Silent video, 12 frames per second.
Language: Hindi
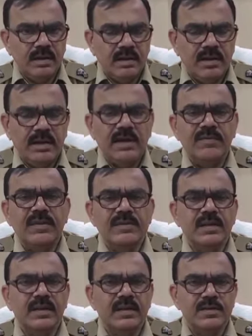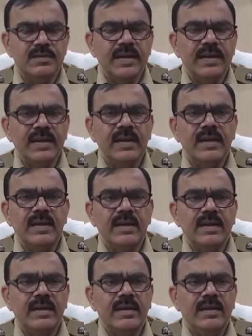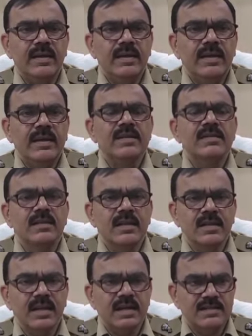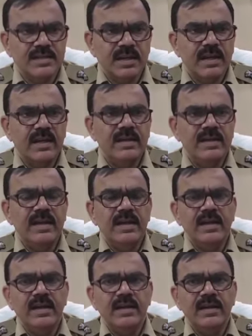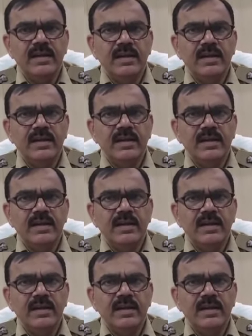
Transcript: एक राइफल से हर्ष फायरिंग कर रहे हैं इसका तत्काल संज्ञान लिया गया